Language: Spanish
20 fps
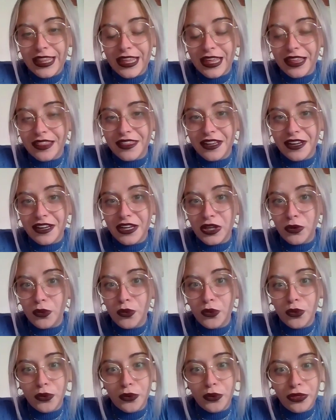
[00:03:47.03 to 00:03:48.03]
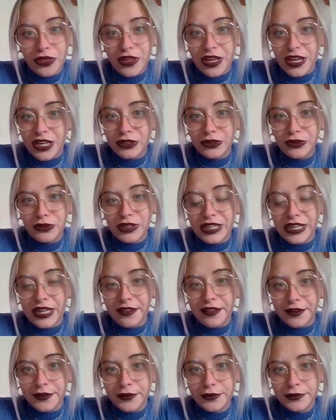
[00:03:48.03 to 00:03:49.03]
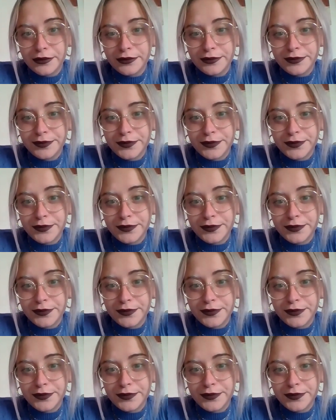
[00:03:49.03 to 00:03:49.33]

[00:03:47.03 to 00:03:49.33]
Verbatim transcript: de hacer ningún concierto ni nada, ¿no?